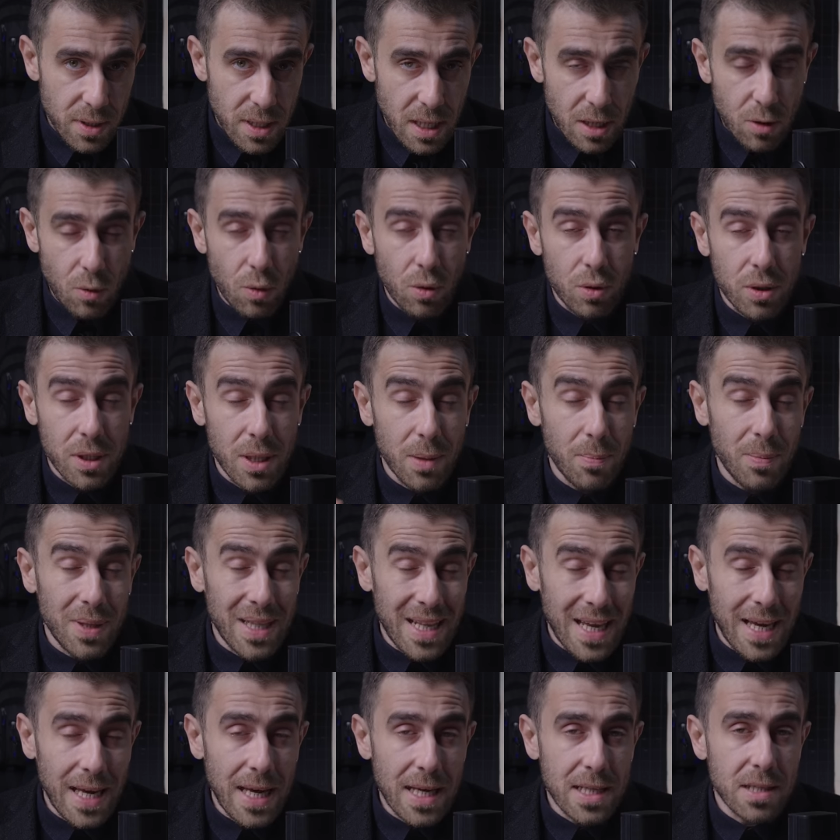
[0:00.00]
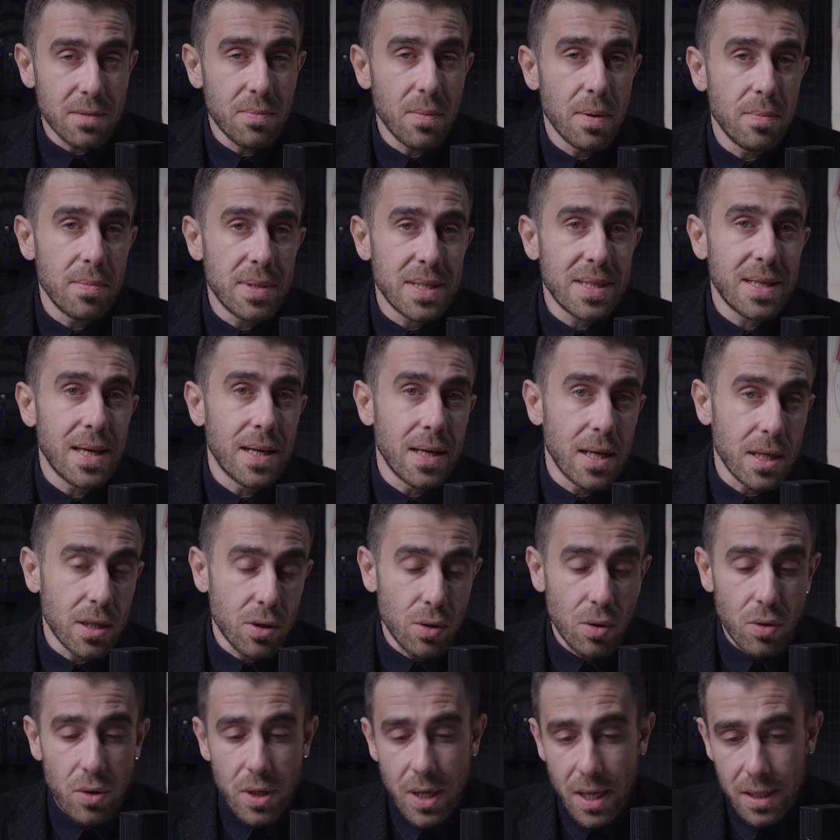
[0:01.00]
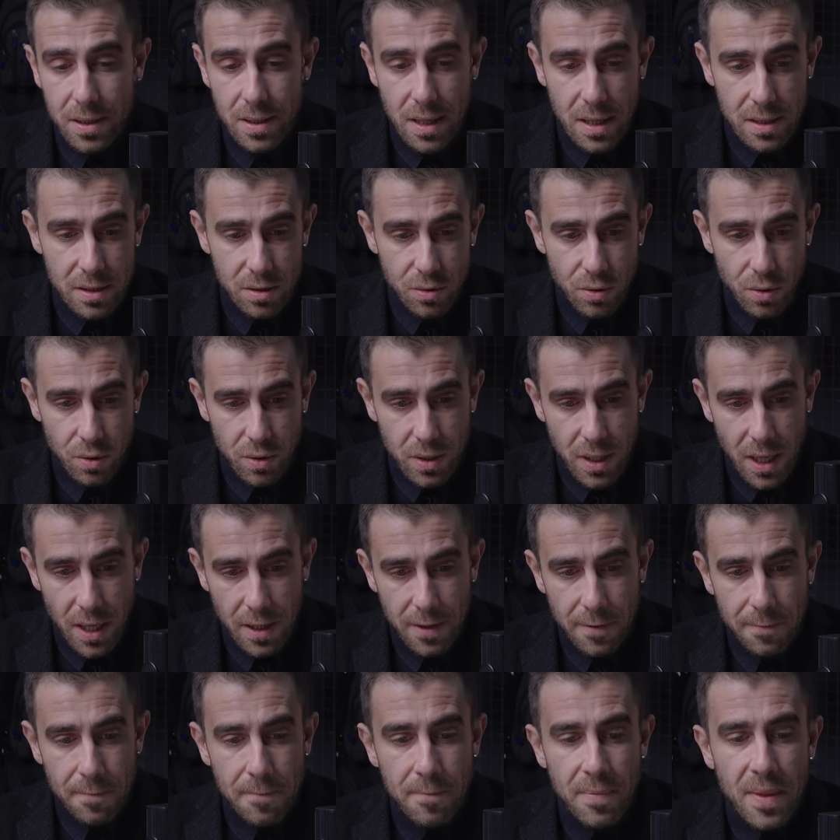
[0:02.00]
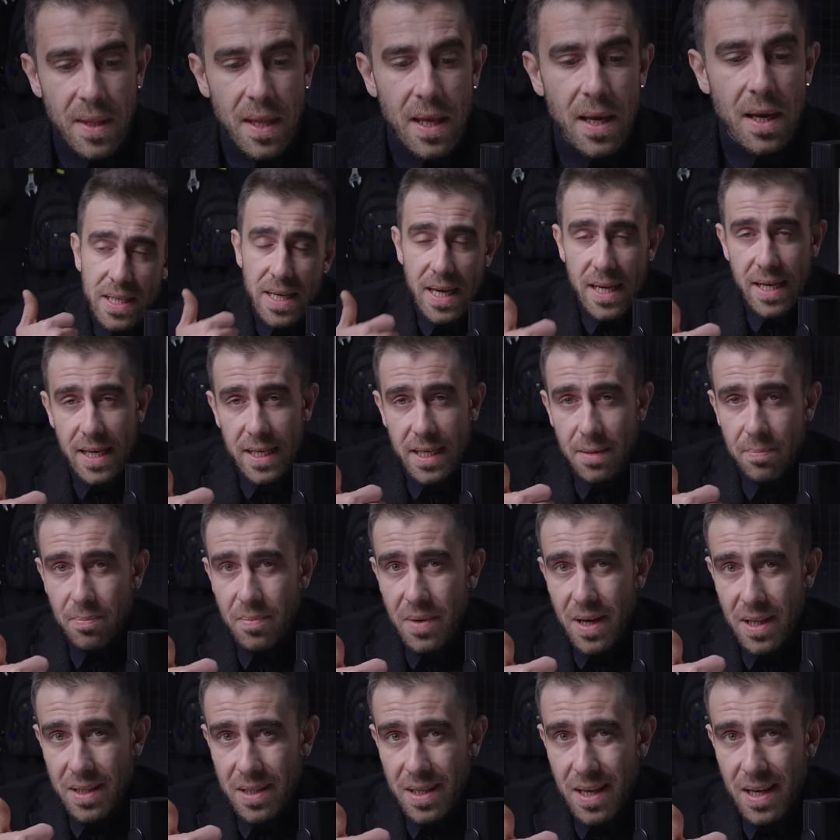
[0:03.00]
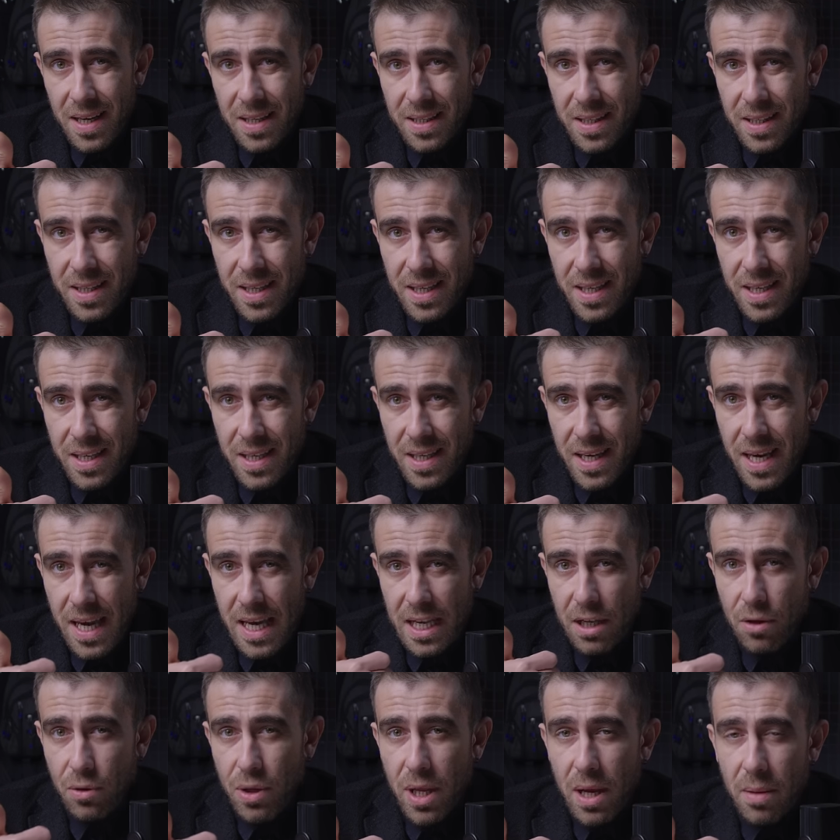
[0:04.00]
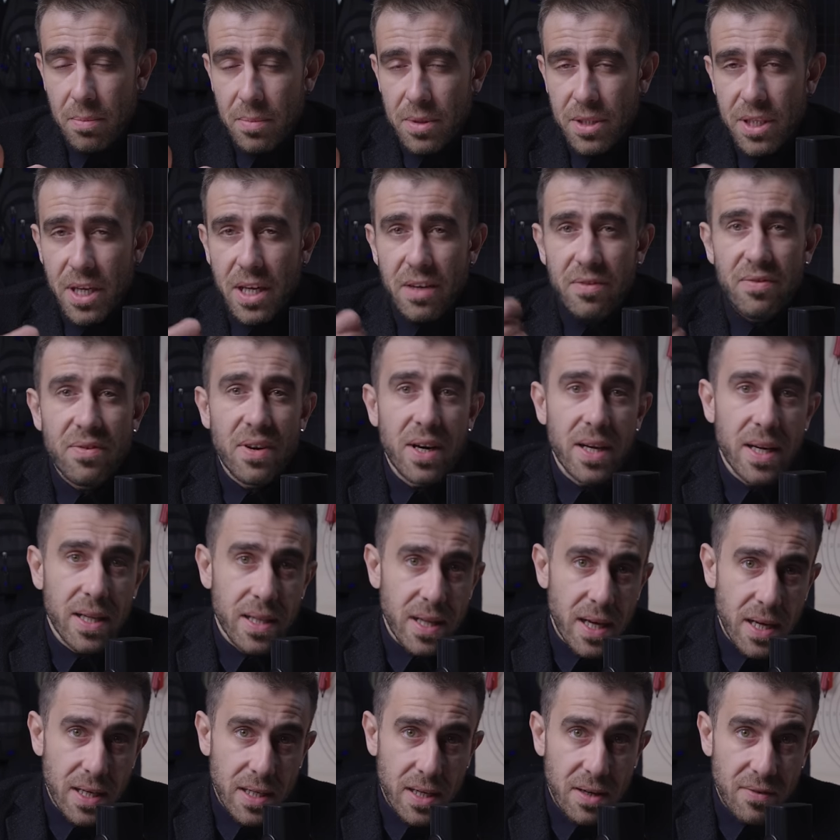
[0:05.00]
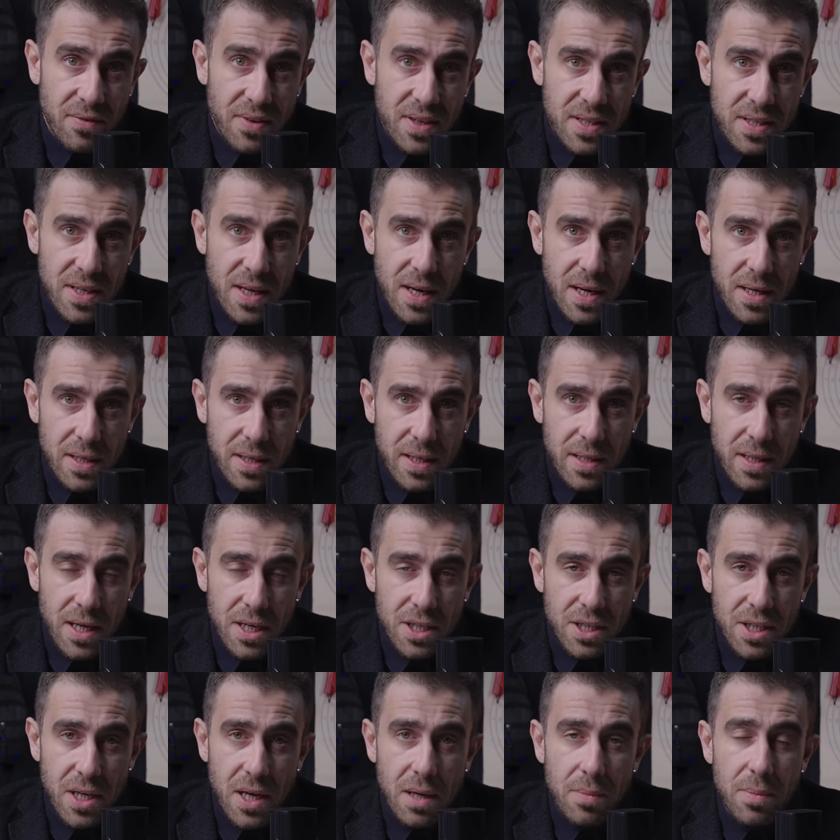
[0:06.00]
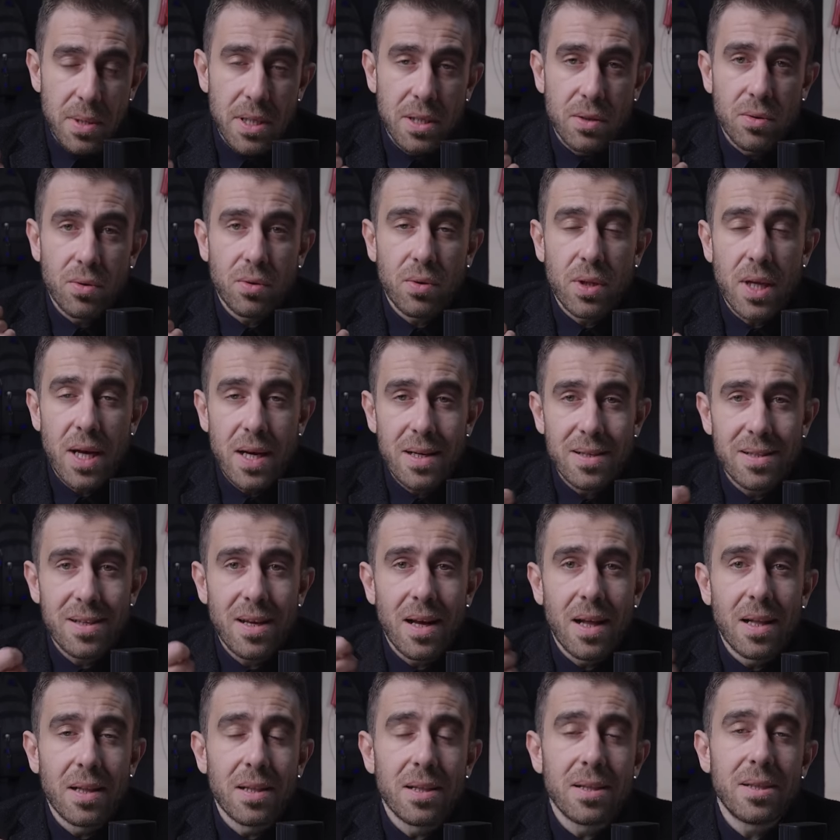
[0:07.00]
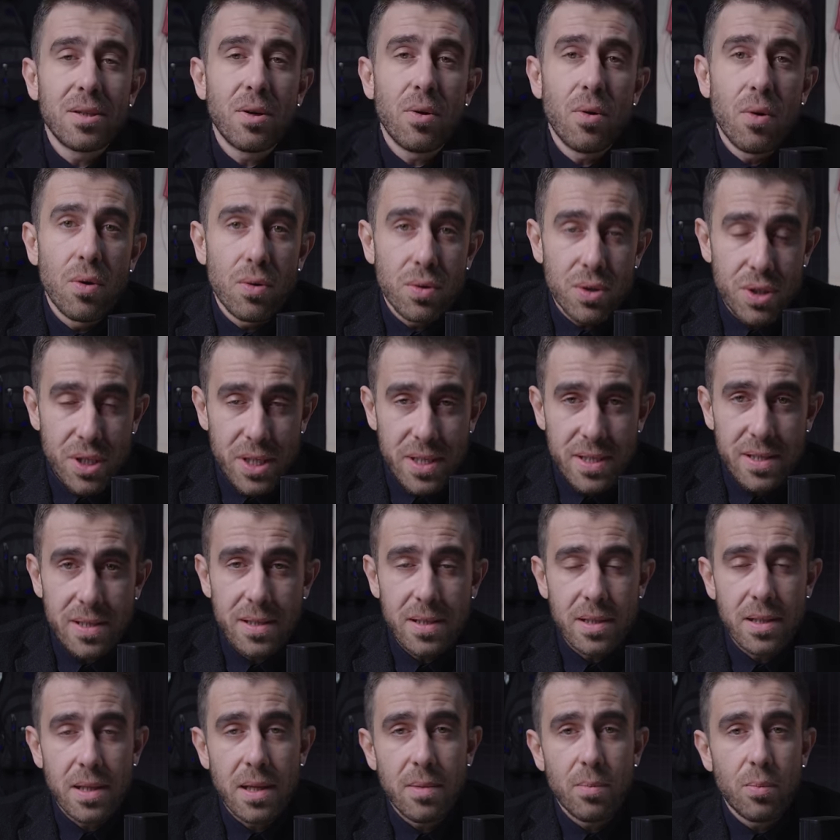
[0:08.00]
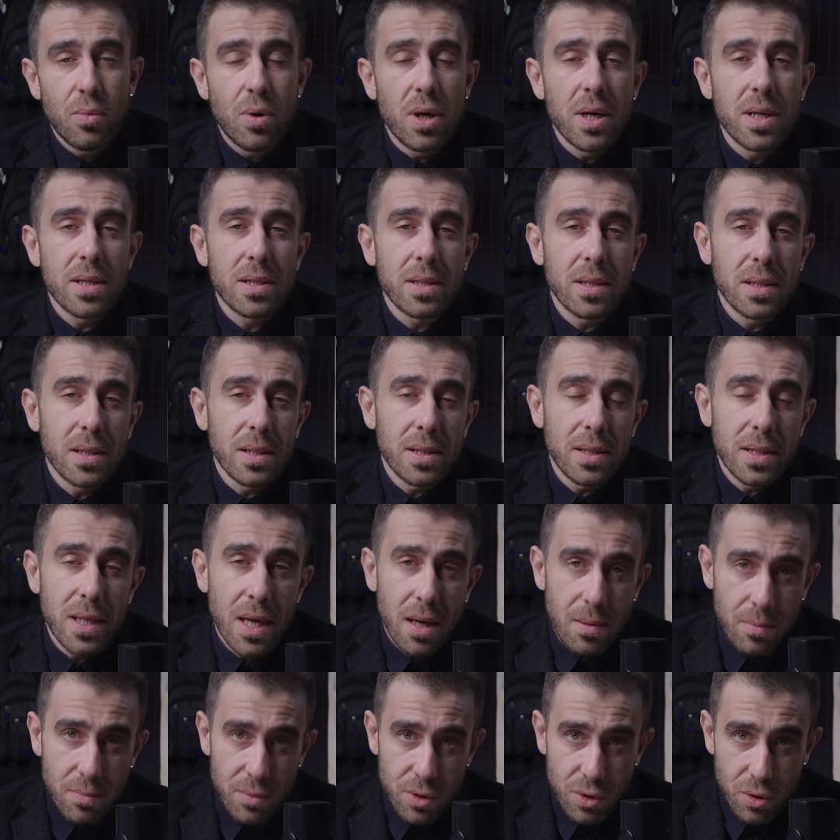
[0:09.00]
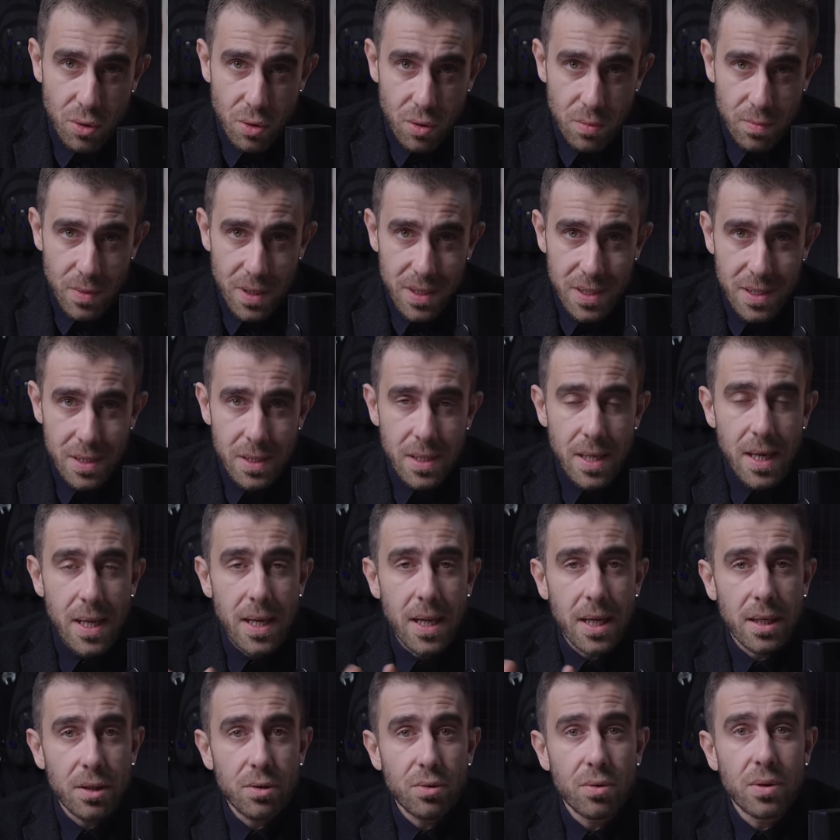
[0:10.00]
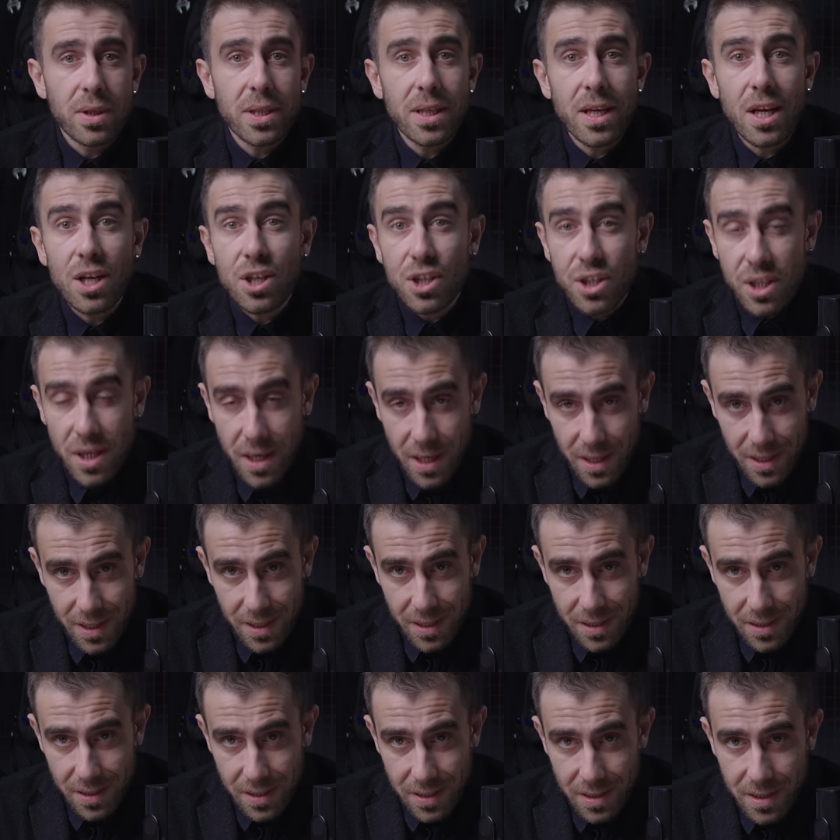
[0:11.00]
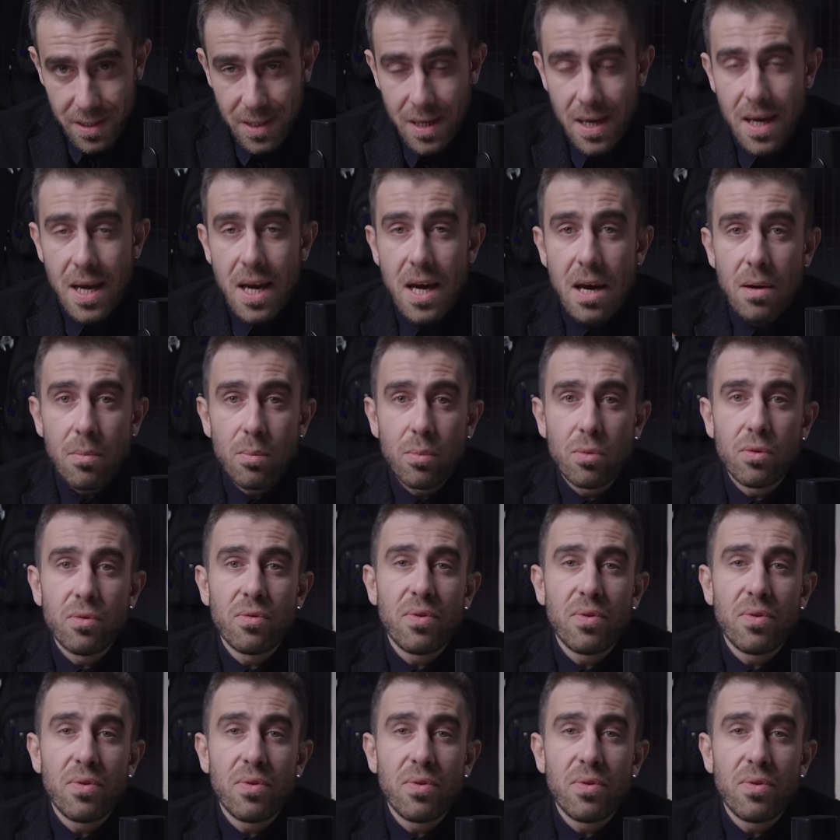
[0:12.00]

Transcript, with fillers: dekontamine etmemiz gerekiyor radyasyondan. Diğer ekipmanlardaki en önemli şey Faraday kafesi arkadaşlar. Bir nükleer saldırı öncesinde bu hazırlığı yapmış olmanız elektronik eşyalarınızı bu